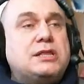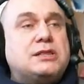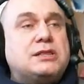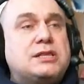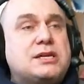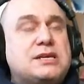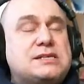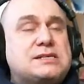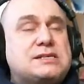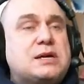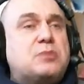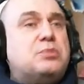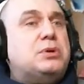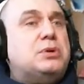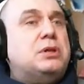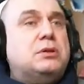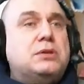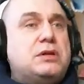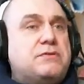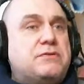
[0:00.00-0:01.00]
и... ты
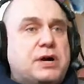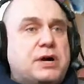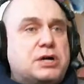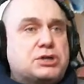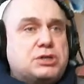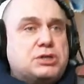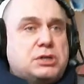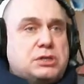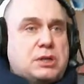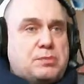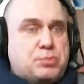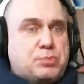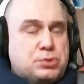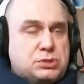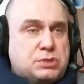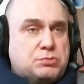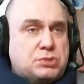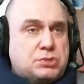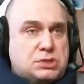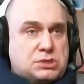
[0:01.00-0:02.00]
забыл, неважно. Угу.
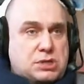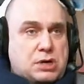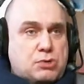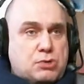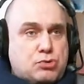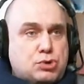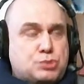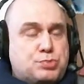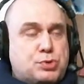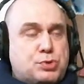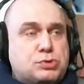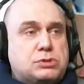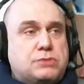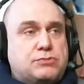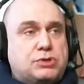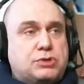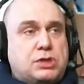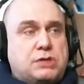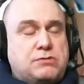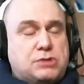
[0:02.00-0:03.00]
Допустим, ты страхуешь просто,
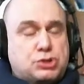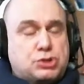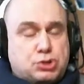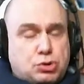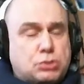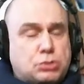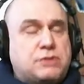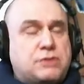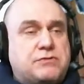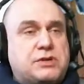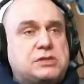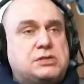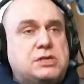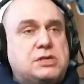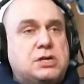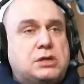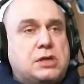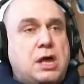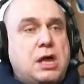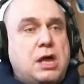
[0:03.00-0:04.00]
вот ответ, что-то
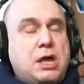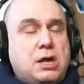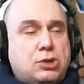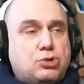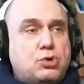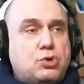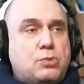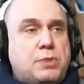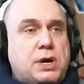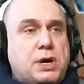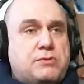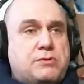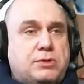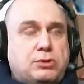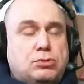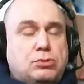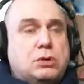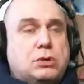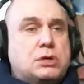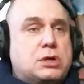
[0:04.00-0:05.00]
возникло. Труба
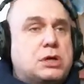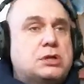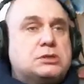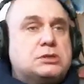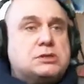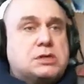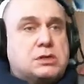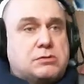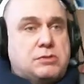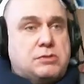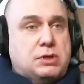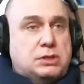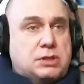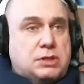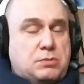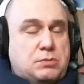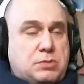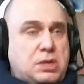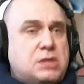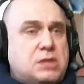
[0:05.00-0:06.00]
рванула, кран сорвал
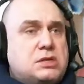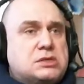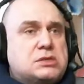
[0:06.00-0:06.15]
там, я не